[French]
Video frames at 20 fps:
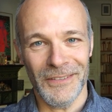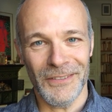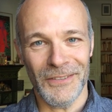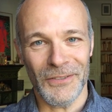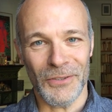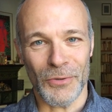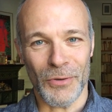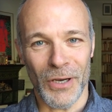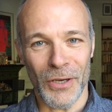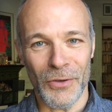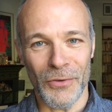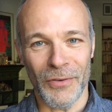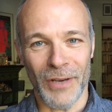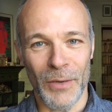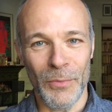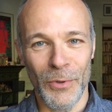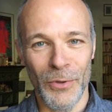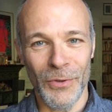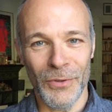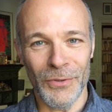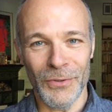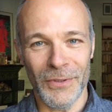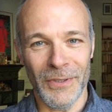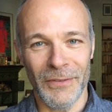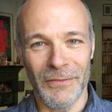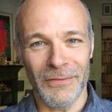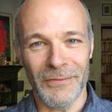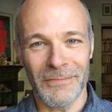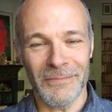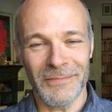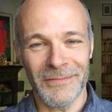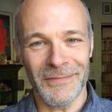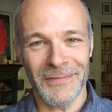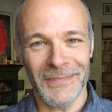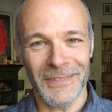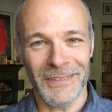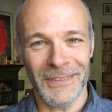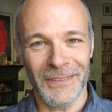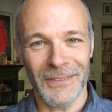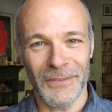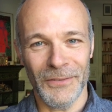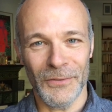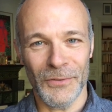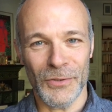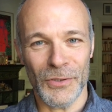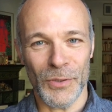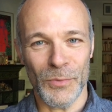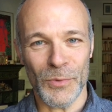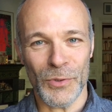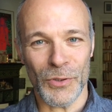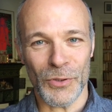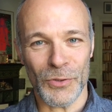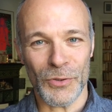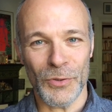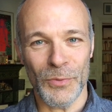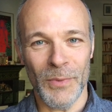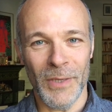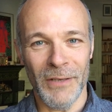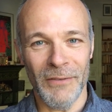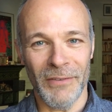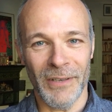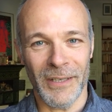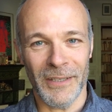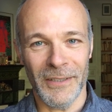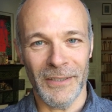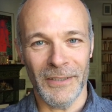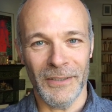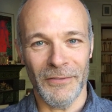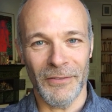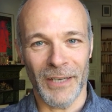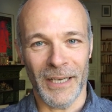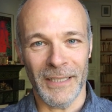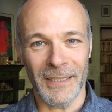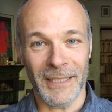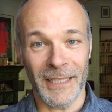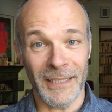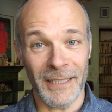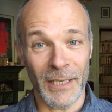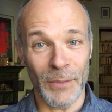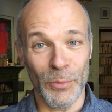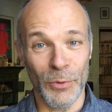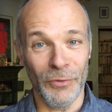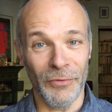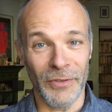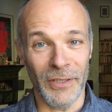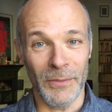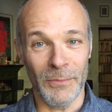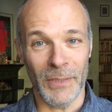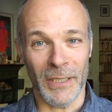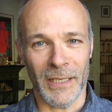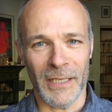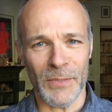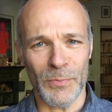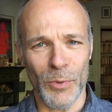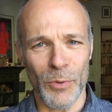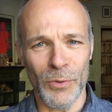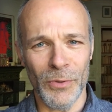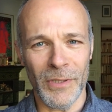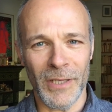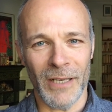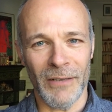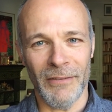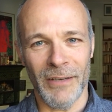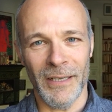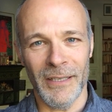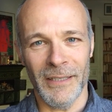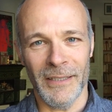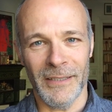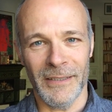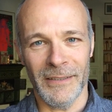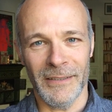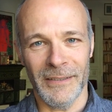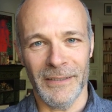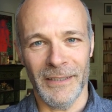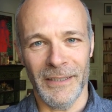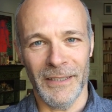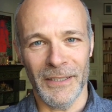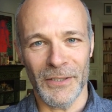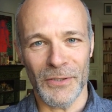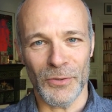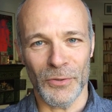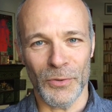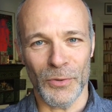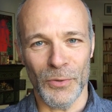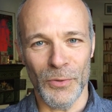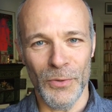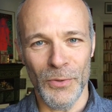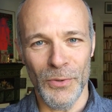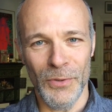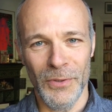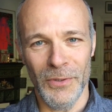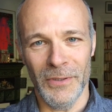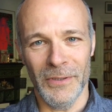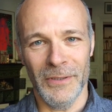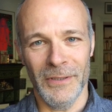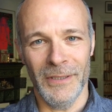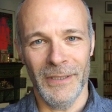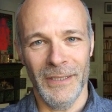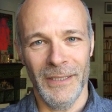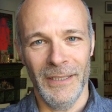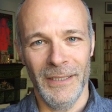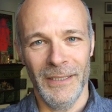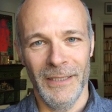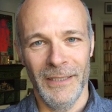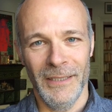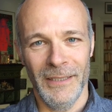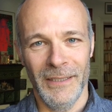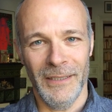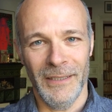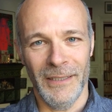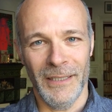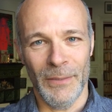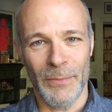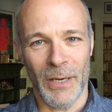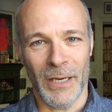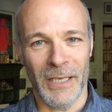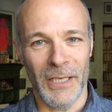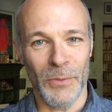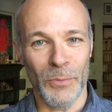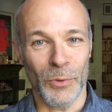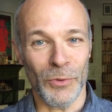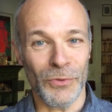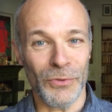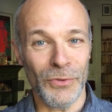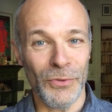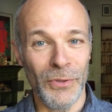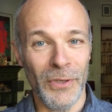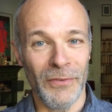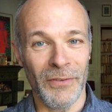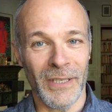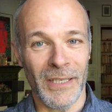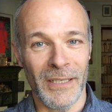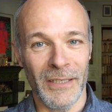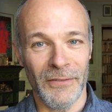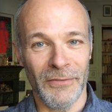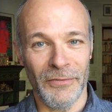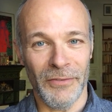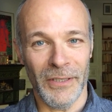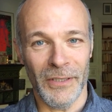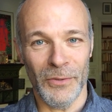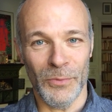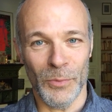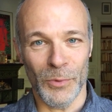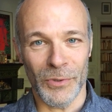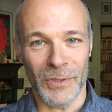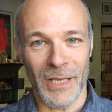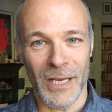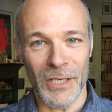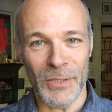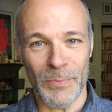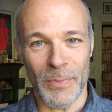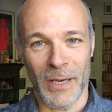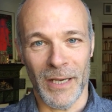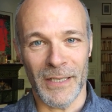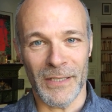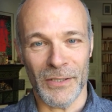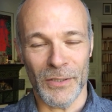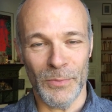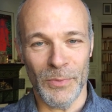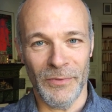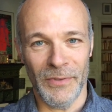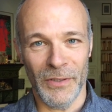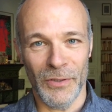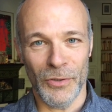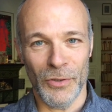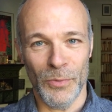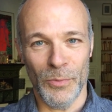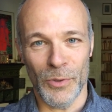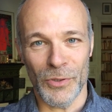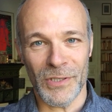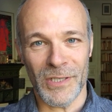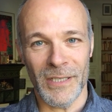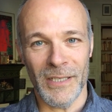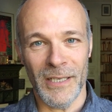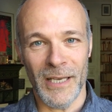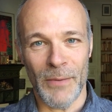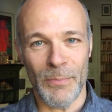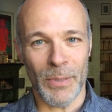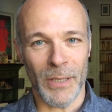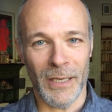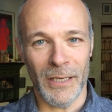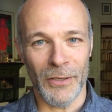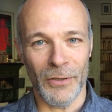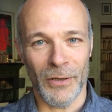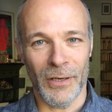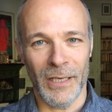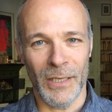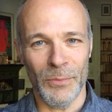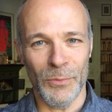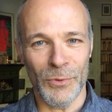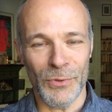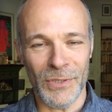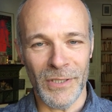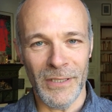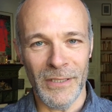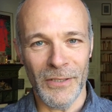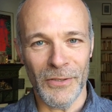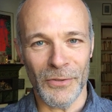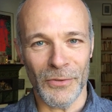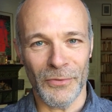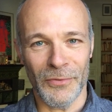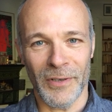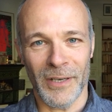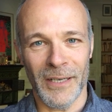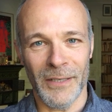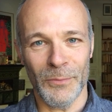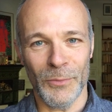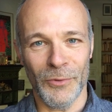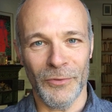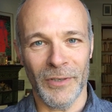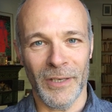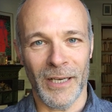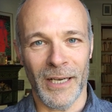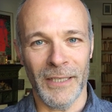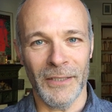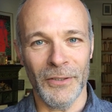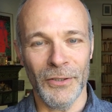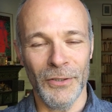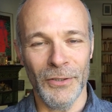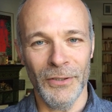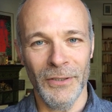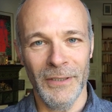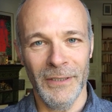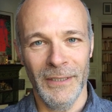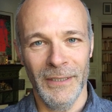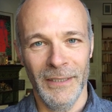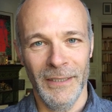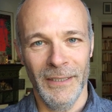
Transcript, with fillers: je crois que vraiment, nous sommes en chemin vers, vers, un très très beau film. Il reste beaucoup de travail à Alexandro et à Marilyn Montieux, avec qui il fait le montage par exemple, ils viennent de commencer. Après, il y aura la musique, fera mon frère Adam